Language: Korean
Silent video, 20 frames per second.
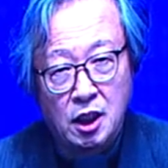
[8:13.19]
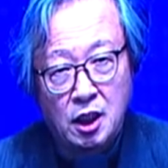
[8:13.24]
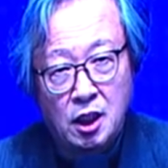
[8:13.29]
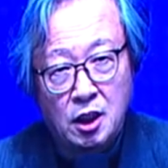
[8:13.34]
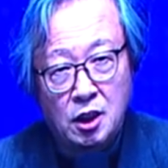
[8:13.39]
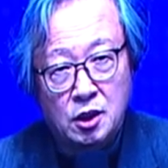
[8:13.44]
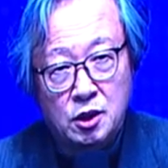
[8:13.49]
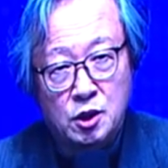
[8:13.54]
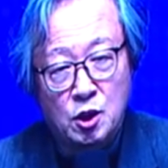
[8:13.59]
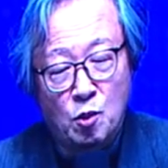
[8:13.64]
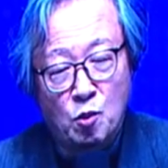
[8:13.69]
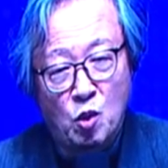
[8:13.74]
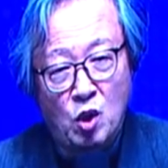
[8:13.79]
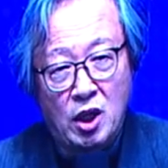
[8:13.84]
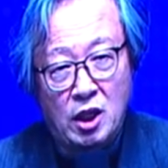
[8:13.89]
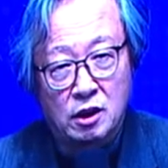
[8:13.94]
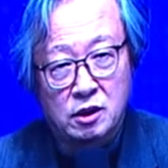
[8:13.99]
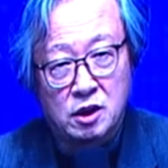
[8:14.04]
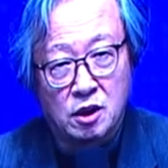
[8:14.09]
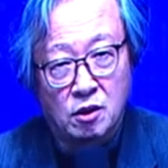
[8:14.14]

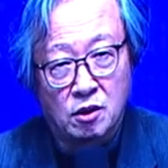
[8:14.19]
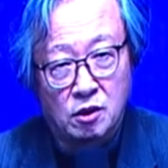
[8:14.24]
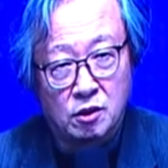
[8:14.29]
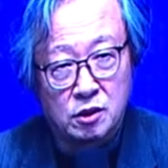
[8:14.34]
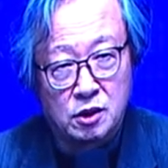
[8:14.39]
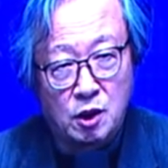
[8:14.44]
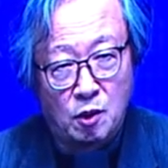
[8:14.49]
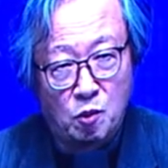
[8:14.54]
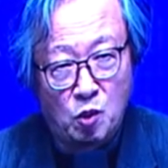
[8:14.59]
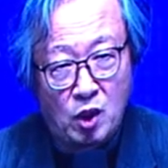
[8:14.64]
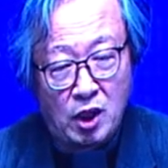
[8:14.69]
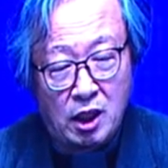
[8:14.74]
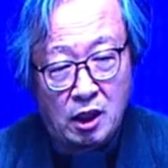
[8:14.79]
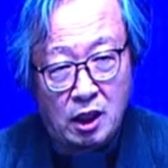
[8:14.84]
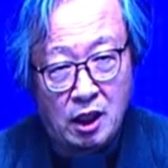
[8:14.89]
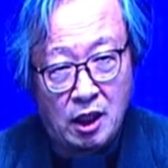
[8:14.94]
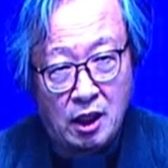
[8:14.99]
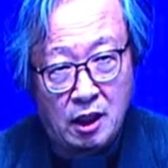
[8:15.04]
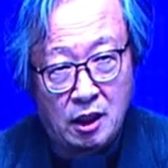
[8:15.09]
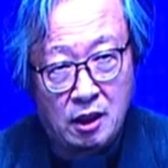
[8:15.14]
천문학적으로
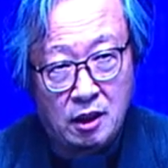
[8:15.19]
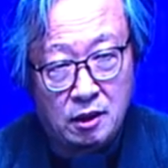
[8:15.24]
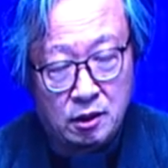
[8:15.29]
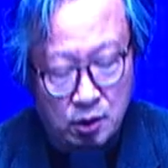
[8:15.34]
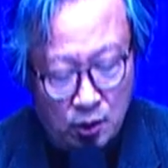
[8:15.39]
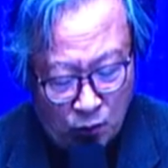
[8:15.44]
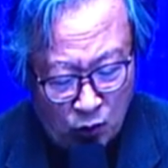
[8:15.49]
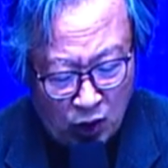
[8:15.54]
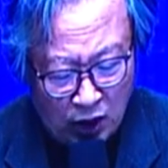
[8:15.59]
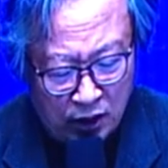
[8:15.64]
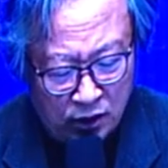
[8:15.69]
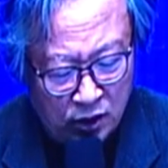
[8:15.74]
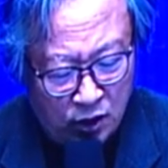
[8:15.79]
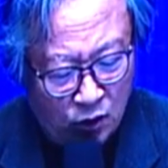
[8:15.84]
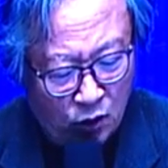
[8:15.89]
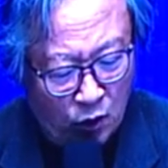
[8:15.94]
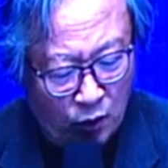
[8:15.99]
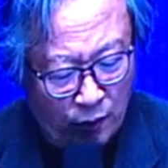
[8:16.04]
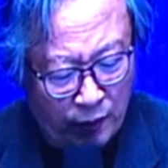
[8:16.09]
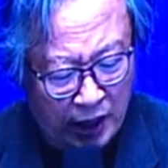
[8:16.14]
천문학의 천문학적으로
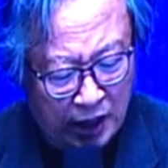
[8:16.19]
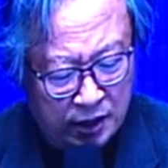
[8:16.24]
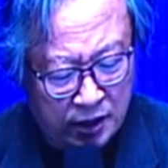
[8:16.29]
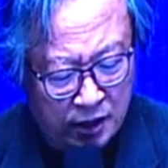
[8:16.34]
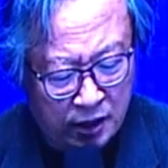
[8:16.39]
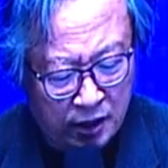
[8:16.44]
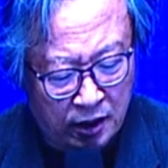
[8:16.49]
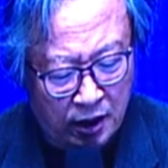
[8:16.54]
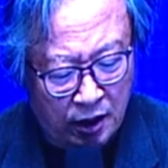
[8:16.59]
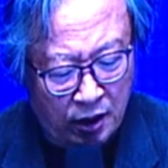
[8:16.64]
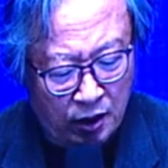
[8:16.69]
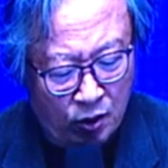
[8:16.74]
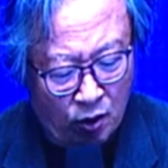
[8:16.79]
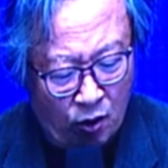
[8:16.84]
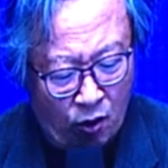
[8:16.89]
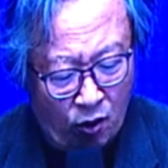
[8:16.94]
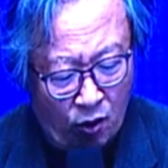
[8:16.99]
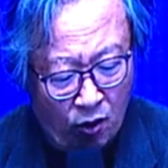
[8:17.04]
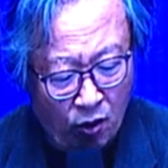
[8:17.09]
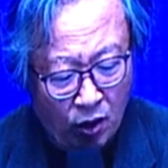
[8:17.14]
봤을
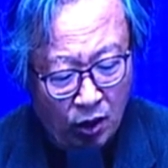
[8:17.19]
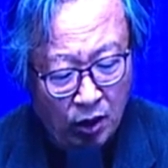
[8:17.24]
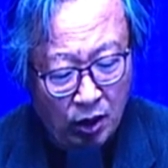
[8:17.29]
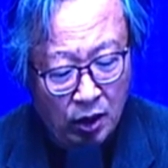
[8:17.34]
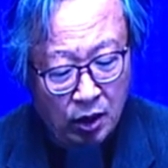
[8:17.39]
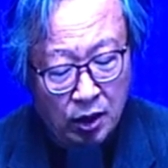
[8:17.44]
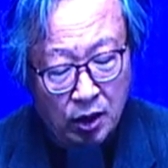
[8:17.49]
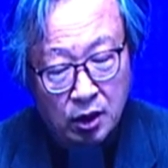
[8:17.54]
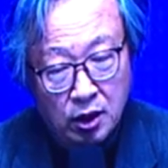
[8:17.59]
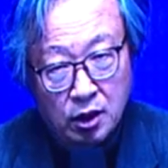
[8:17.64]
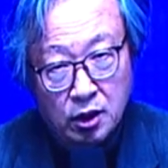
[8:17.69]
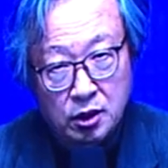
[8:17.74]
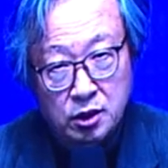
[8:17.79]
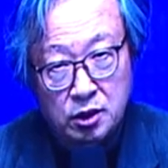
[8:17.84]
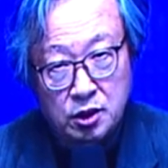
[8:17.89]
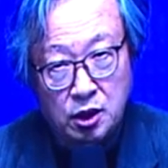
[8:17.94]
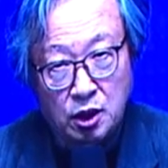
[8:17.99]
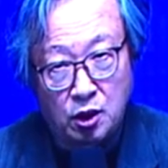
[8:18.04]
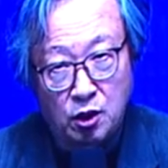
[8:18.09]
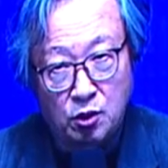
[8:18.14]
때에도
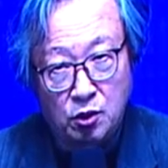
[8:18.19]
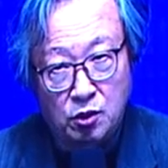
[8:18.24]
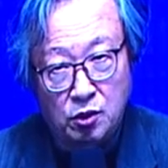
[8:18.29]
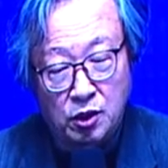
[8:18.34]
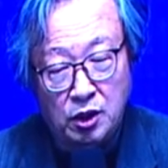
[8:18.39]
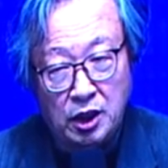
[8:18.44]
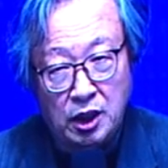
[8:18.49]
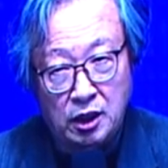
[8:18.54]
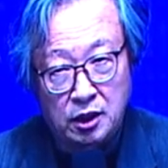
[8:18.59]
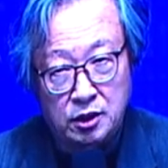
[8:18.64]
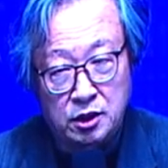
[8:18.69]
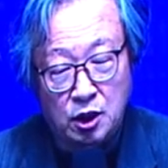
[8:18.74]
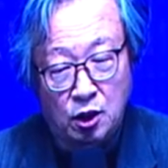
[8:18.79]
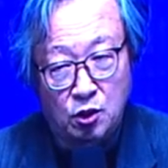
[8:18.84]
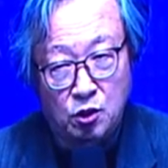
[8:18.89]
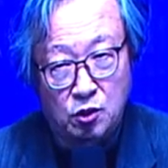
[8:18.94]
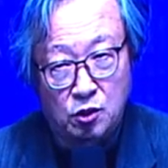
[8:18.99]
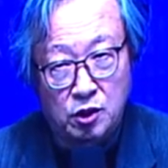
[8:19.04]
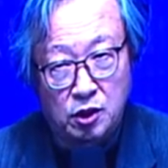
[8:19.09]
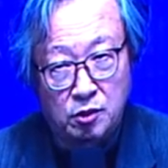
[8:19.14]
전욱이
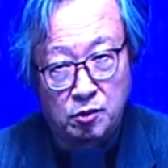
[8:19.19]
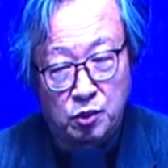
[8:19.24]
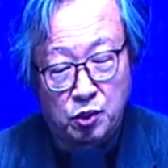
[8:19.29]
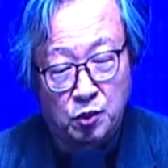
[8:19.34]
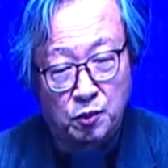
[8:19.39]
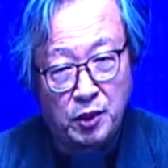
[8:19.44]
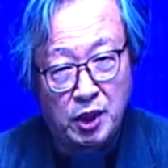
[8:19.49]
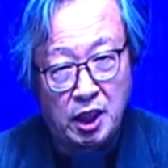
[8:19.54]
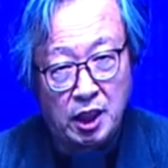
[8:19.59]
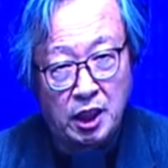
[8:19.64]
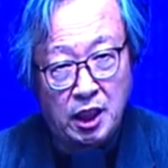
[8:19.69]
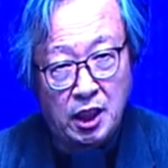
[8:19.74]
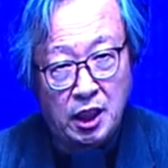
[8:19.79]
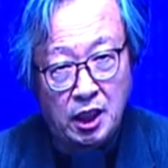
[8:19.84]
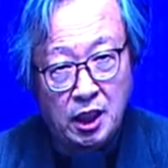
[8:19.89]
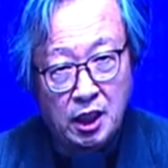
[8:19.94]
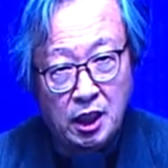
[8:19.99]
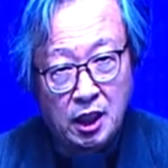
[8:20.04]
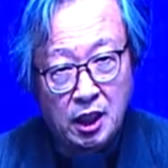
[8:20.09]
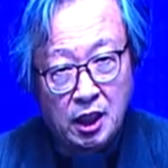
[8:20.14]
전욱은 분명히
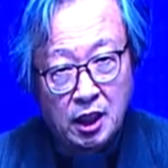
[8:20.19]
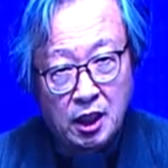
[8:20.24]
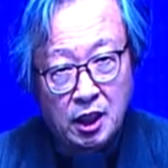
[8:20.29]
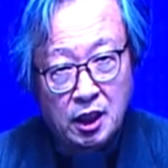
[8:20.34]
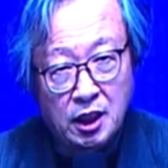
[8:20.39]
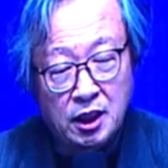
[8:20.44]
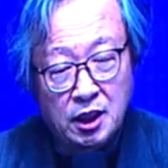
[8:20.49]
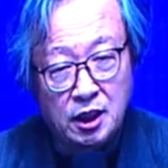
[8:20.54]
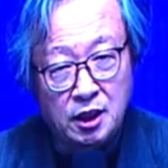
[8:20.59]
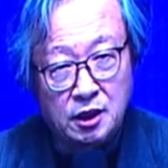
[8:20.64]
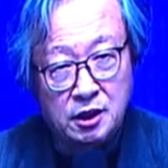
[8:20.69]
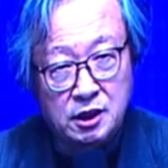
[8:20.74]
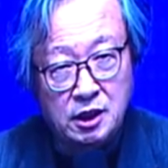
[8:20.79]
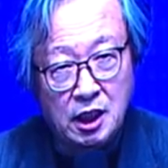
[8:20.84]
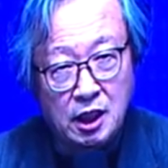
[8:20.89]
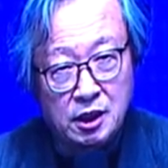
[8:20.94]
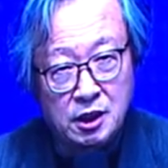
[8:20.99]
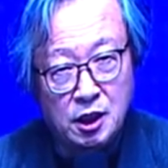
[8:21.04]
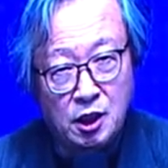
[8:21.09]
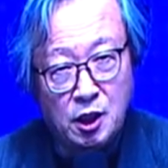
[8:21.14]

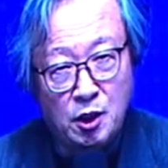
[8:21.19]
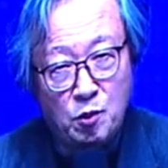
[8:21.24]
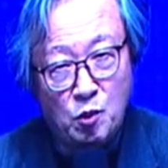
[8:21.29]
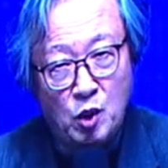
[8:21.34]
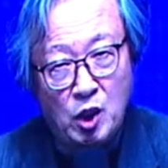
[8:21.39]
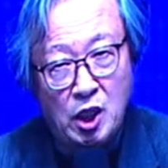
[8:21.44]
역사적 인물일